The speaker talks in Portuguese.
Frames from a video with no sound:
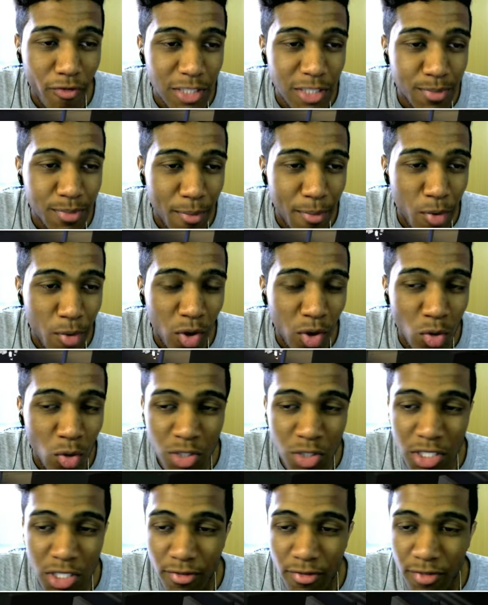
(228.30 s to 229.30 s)
Como faz para
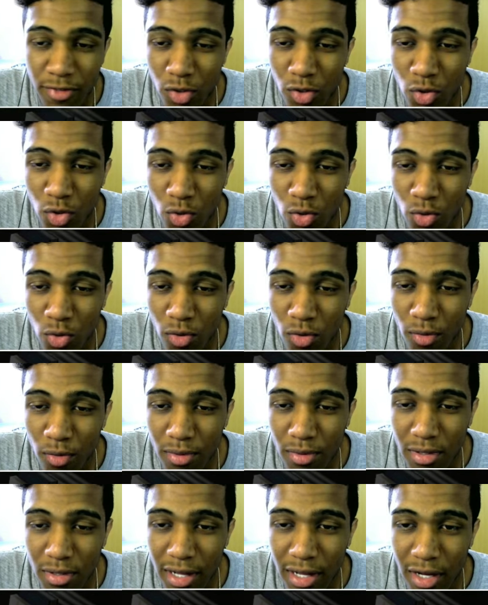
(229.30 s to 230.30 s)
procurar um serviço?
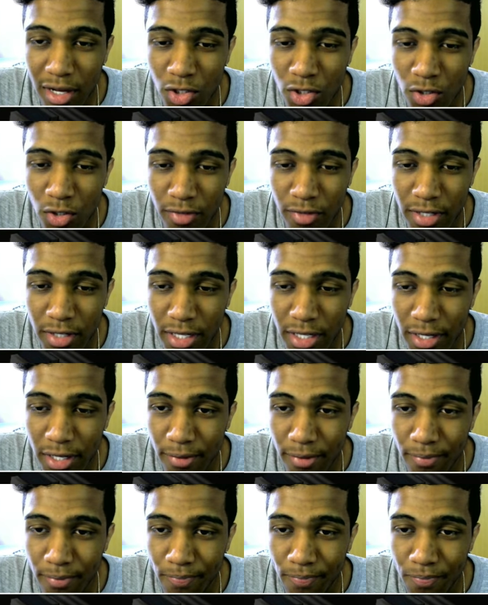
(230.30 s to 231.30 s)
Tá, deixa eu ver
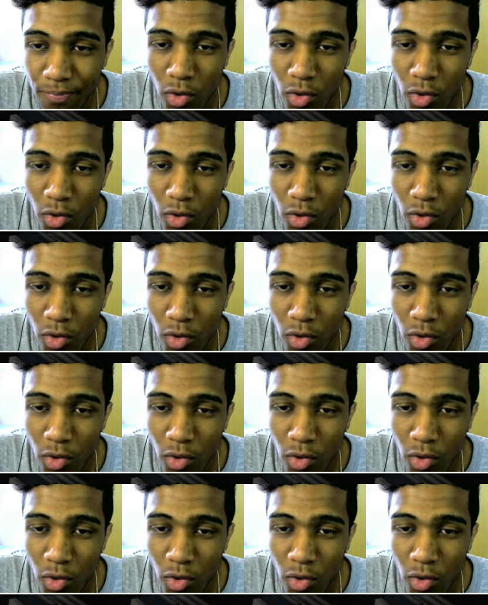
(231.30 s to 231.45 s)
aqui.